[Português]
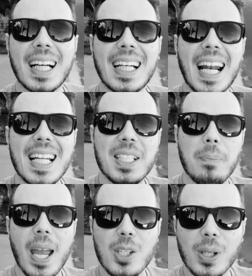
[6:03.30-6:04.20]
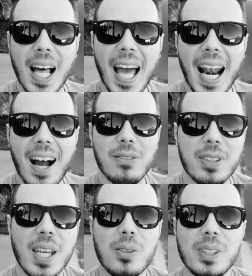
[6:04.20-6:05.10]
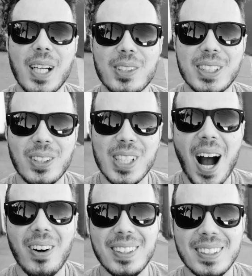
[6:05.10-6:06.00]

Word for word: Grande beijo, galera. Fiquem com Deus. Tchau, tchau.